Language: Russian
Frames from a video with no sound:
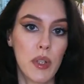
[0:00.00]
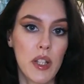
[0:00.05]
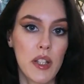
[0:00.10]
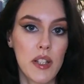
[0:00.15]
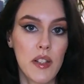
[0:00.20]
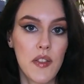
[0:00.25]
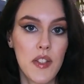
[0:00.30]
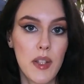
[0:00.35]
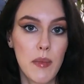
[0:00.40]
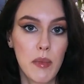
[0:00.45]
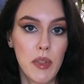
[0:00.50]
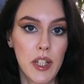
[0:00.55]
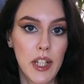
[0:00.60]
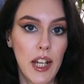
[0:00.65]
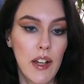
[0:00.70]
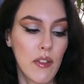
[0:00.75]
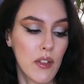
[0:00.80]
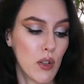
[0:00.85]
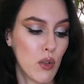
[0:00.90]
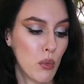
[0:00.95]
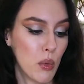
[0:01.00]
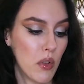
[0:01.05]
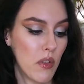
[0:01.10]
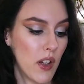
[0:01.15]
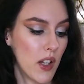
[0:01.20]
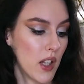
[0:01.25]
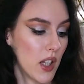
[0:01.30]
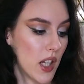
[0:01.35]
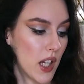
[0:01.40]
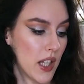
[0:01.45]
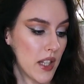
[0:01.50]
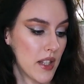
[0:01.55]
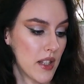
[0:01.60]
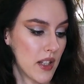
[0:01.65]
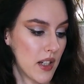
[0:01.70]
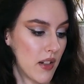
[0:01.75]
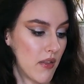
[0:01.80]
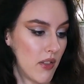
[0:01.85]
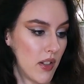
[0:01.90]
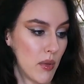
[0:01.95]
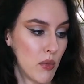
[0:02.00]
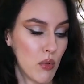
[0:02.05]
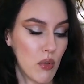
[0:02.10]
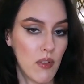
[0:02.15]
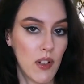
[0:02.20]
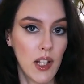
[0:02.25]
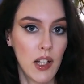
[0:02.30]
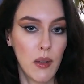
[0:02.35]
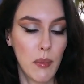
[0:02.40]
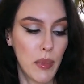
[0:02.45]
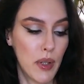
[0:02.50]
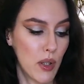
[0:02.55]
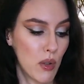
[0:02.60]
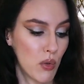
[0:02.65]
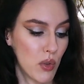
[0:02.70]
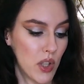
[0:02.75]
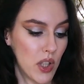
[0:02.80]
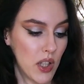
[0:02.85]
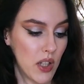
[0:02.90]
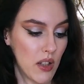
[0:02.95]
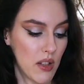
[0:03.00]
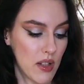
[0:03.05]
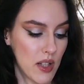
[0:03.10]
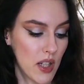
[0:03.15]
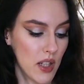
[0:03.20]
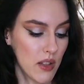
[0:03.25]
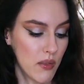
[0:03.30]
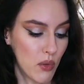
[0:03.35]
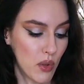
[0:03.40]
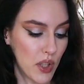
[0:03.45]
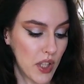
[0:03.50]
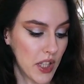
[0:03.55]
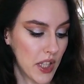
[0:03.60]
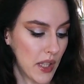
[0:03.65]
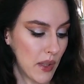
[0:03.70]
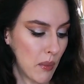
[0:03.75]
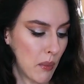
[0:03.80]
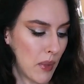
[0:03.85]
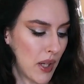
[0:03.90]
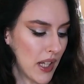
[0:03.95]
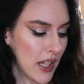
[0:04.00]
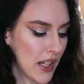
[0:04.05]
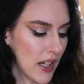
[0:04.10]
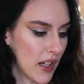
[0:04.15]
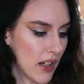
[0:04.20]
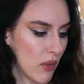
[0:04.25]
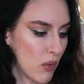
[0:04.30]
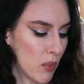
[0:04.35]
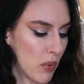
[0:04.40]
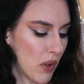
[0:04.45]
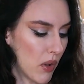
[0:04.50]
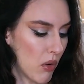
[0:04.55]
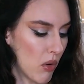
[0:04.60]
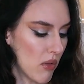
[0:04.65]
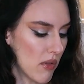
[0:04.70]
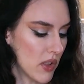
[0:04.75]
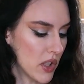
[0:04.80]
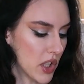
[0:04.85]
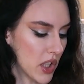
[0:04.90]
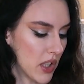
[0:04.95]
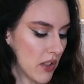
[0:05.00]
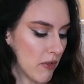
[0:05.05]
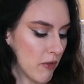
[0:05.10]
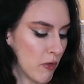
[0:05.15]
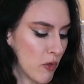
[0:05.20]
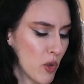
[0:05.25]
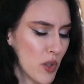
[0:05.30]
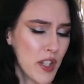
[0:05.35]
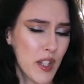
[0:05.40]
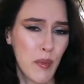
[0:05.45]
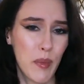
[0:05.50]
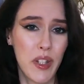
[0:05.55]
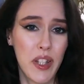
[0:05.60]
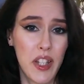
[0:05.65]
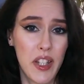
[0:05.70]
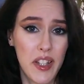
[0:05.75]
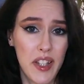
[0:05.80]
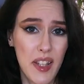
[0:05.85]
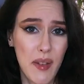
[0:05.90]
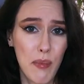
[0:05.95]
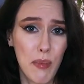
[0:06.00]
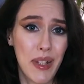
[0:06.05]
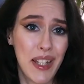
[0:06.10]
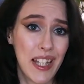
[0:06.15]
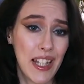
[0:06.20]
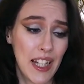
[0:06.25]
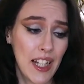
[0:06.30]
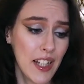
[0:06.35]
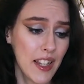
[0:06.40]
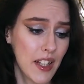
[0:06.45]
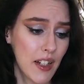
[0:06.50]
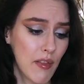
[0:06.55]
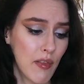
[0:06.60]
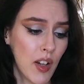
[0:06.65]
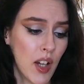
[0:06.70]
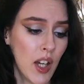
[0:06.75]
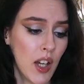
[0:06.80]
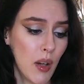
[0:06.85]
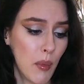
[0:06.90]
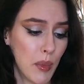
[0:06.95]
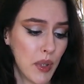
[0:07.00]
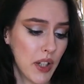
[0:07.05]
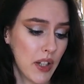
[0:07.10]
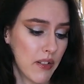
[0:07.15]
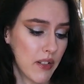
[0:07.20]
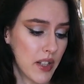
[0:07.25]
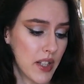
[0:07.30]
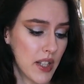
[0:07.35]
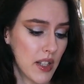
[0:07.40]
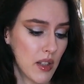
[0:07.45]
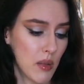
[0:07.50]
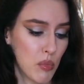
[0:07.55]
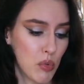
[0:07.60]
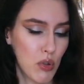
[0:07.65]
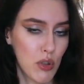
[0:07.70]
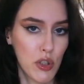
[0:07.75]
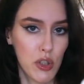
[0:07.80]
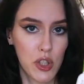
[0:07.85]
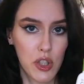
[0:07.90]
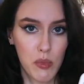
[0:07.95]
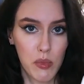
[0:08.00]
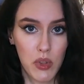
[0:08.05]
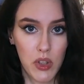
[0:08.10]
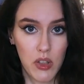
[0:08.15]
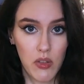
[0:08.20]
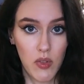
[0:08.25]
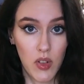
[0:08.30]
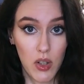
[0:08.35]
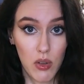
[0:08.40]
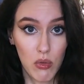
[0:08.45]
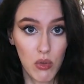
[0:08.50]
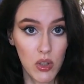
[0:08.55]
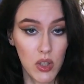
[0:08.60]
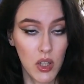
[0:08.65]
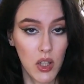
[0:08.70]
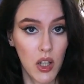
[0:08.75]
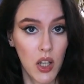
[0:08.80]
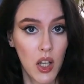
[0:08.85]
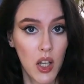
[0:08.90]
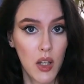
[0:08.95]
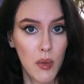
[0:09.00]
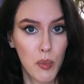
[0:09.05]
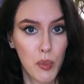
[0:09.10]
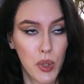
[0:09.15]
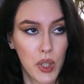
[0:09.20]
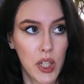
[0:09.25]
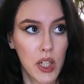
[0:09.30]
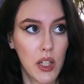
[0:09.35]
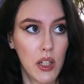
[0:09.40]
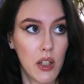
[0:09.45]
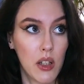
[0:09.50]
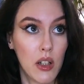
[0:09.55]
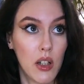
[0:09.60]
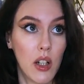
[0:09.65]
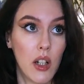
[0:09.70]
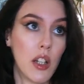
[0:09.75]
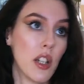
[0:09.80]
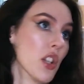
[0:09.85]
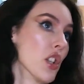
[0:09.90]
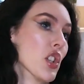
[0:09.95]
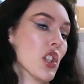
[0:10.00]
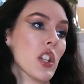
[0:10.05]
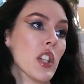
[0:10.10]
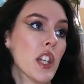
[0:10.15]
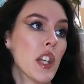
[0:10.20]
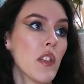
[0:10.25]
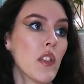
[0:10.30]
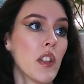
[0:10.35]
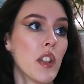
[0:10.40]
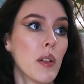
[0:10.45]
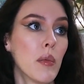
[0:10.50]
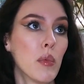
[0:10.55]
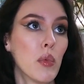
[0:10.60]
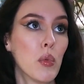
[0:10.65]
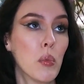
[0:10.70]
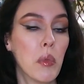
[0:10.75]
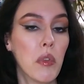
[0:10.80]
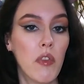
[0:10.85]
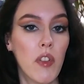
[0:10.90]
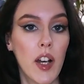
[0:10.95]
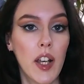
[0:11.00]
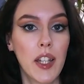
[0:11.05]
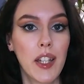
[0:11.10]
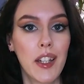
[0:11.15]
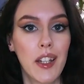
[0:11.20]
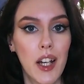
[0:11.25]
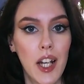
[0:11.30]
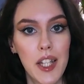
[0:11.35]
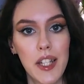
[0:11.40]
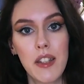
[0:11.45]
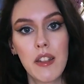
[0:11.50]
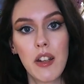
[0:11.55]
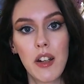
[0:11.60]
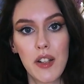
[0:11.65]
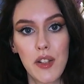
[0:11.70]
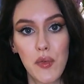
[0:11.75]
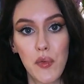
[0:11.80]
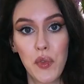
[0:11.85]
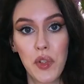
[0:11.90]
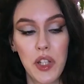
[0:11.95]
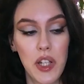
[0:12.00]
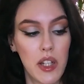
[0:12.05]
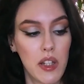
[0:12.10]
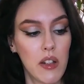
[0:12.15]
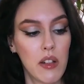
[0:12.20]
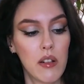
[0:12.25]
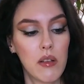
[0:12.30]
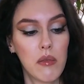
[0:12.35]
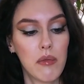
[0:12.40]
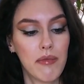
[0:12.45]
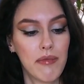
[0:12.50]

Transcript: у меня совсем недавно умывалка от CeraVe, буквально пару дней дней назад, вот этой маленькой упаковочки 87 миллилитров мне хватило больше, чем на два года при а, ежедневном умывании один раз в день